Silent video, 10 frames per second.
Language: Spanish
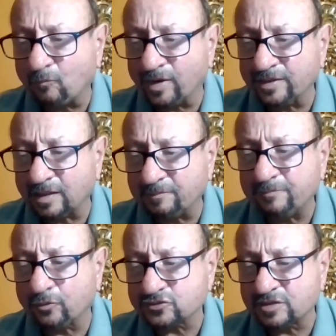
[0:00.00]
40
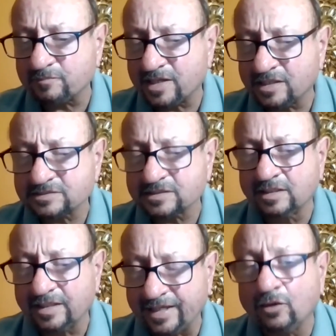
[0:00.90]
mil por semanas
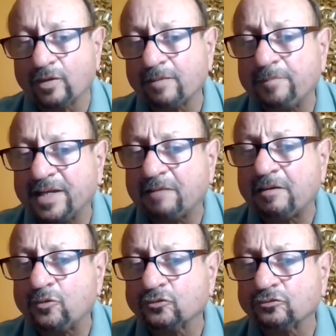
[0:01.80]
es lo que
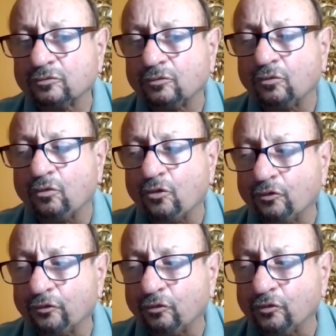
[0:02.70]
esperábamos
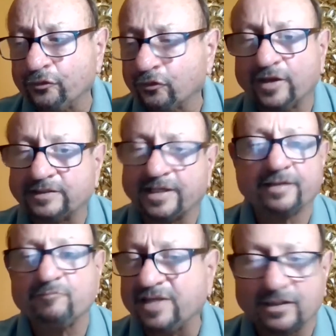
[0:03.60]
o, no nos
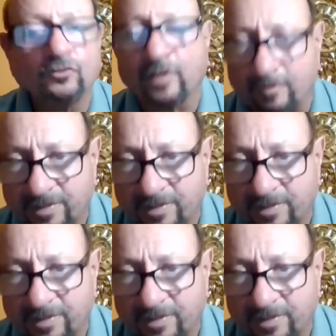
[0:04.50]
están enviando lo que